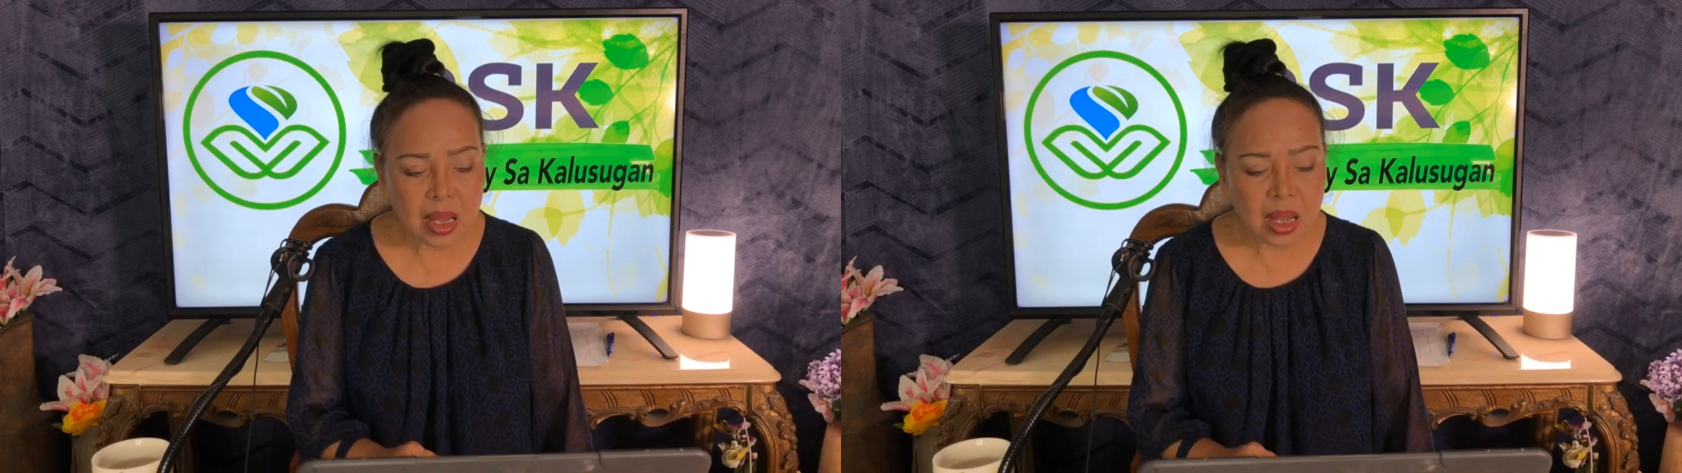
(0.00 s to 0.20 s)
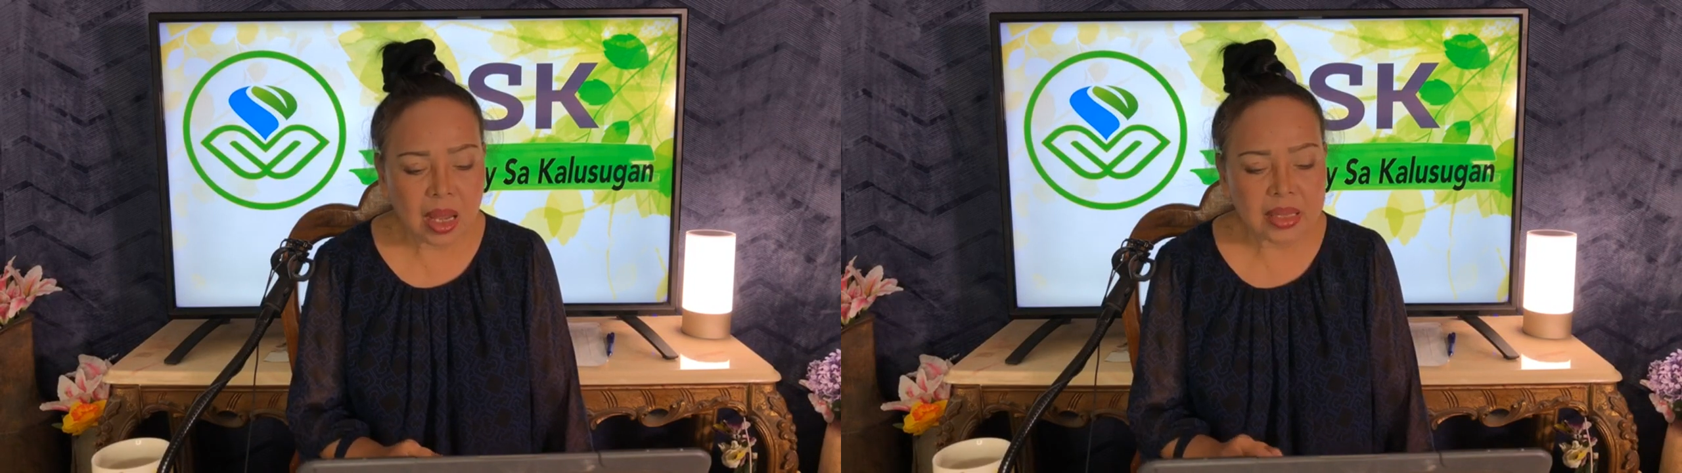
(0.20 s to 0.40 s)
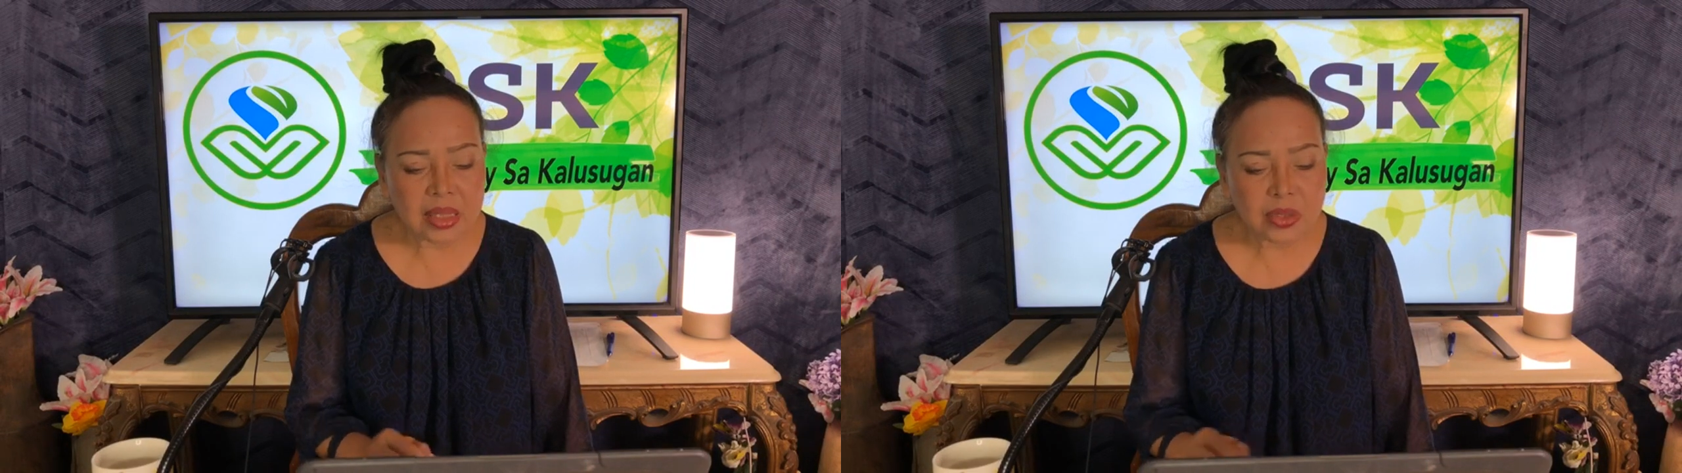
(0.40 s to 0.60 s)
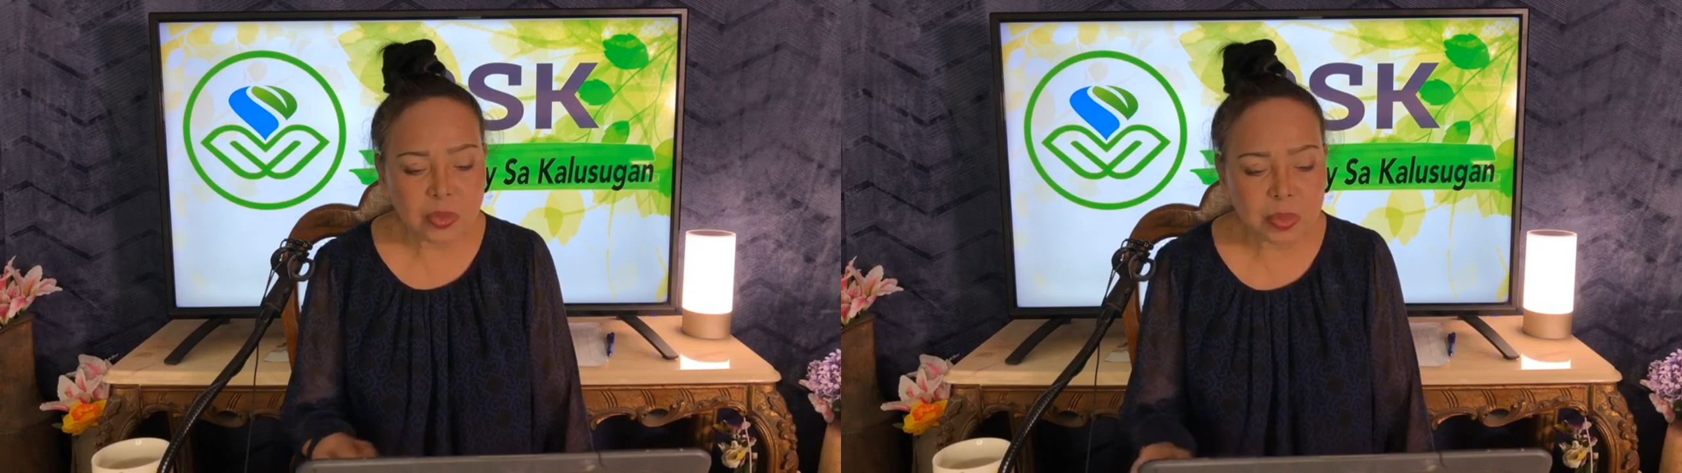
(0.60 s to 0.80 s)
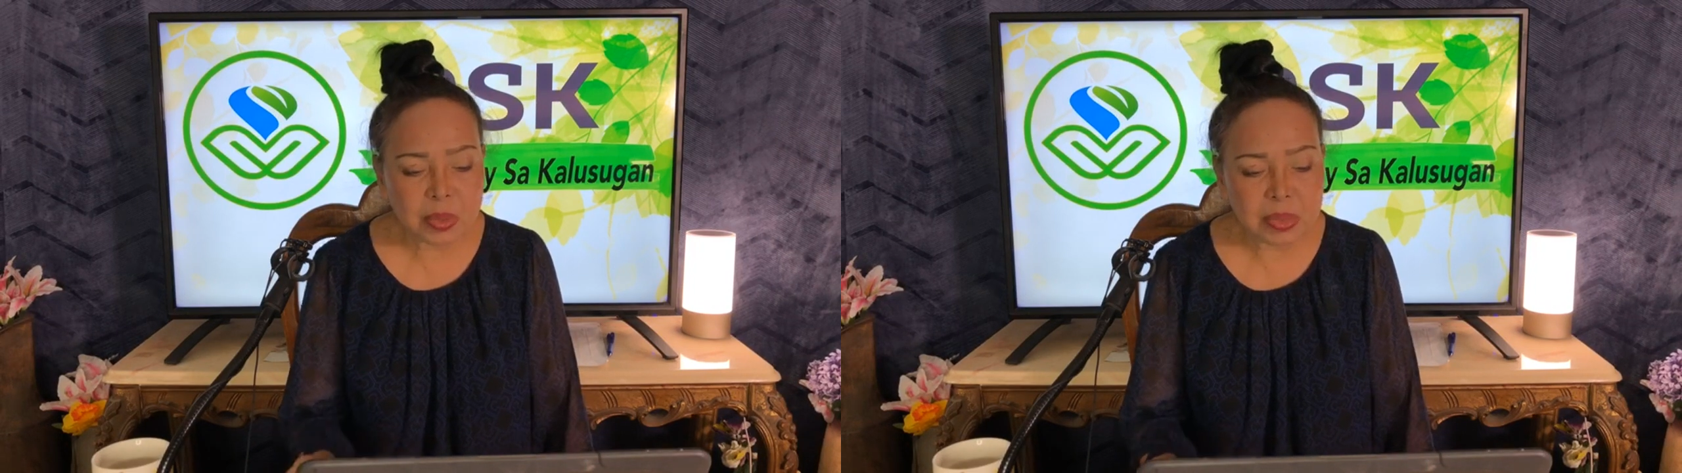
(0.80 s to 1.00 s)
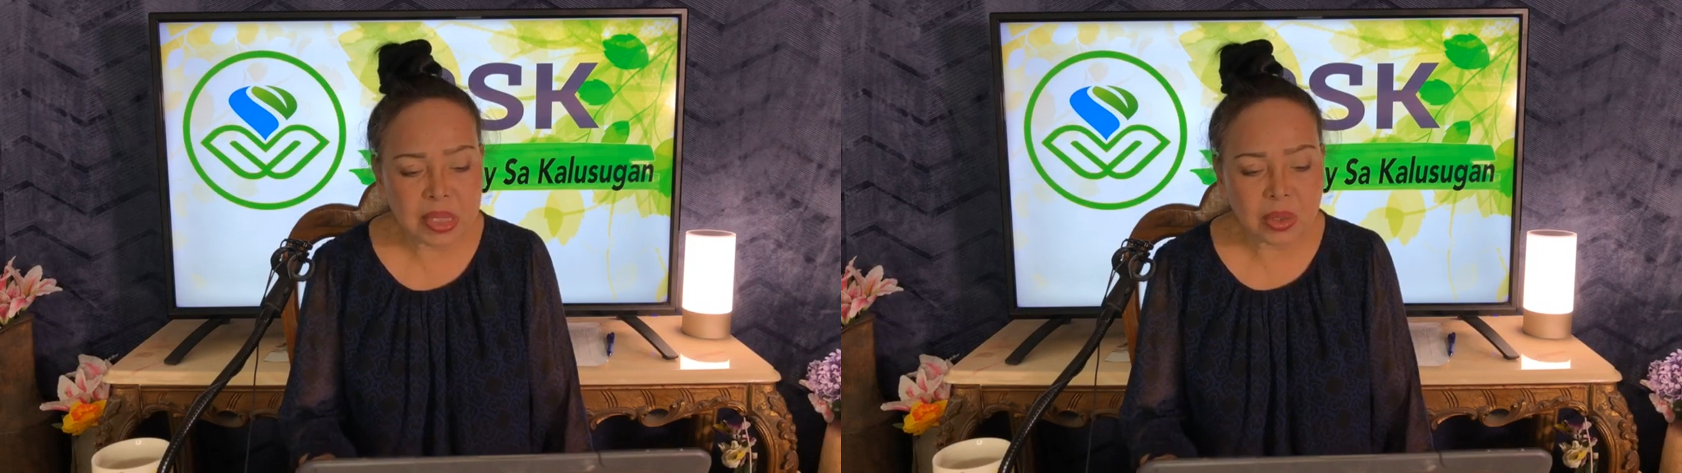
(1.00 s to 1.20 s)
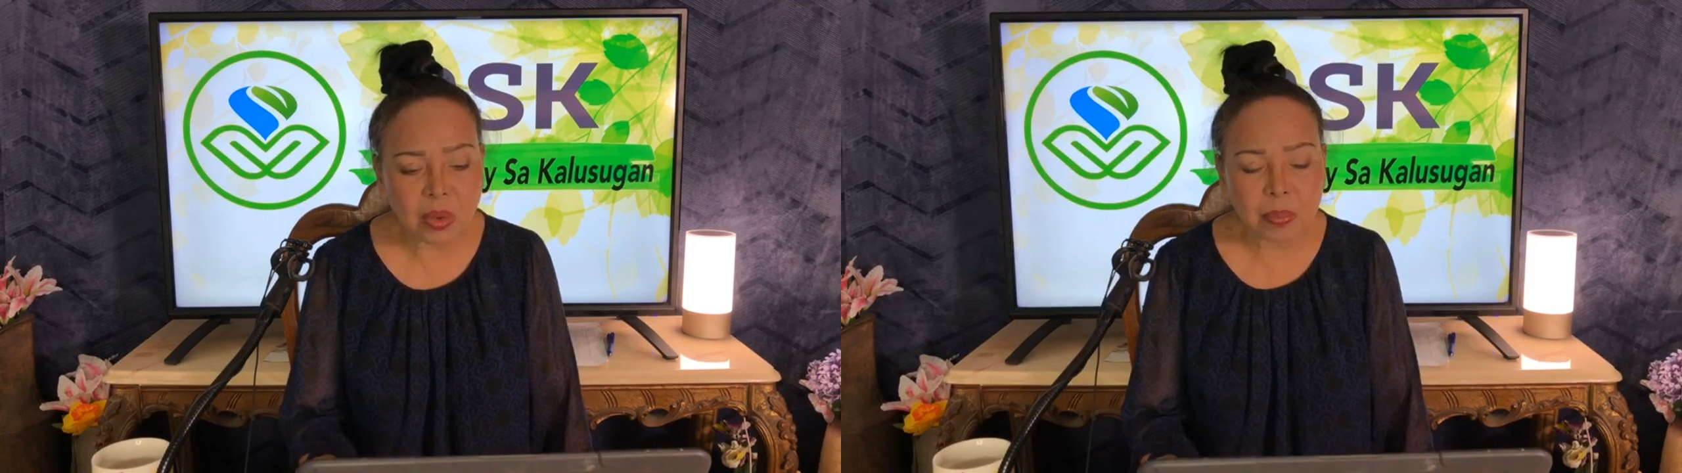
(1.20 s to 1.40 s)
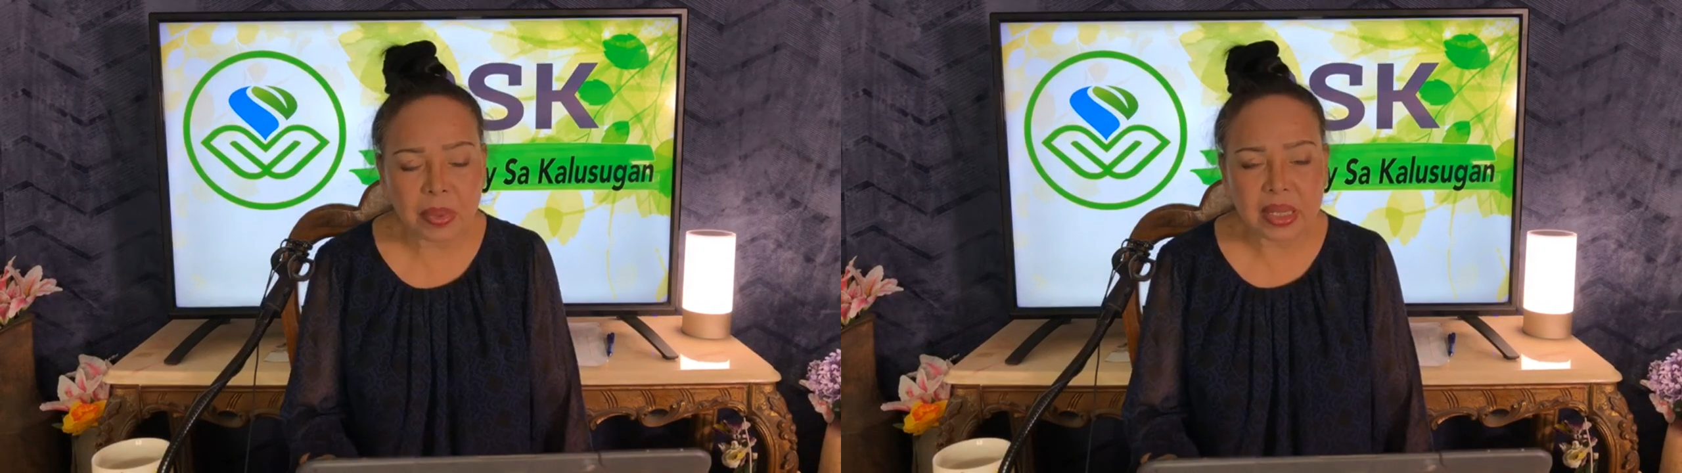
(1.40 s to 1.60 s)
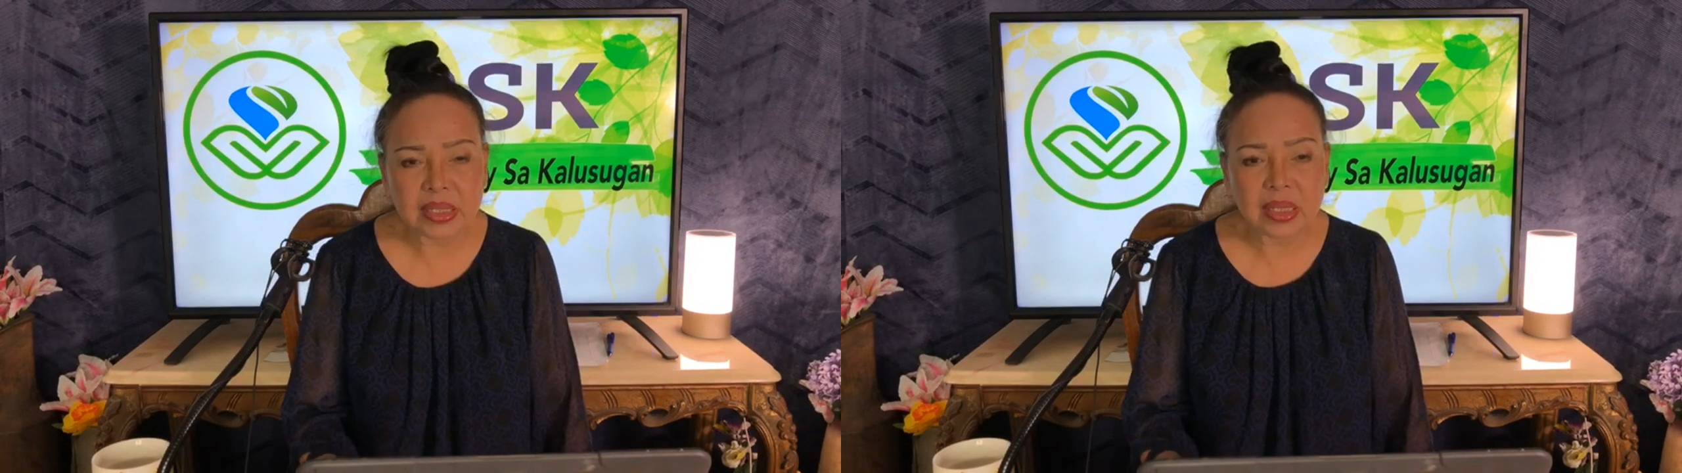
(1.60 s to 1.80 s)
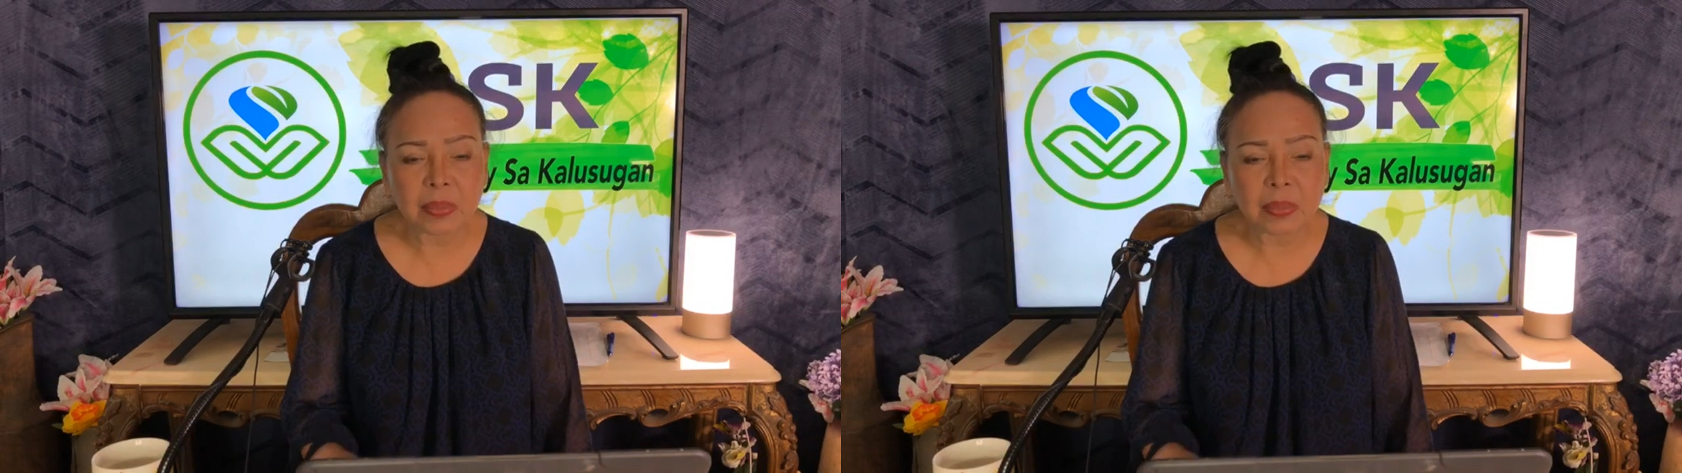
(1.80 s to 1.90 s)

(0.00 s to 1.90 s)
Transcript: Ang ating Super B complex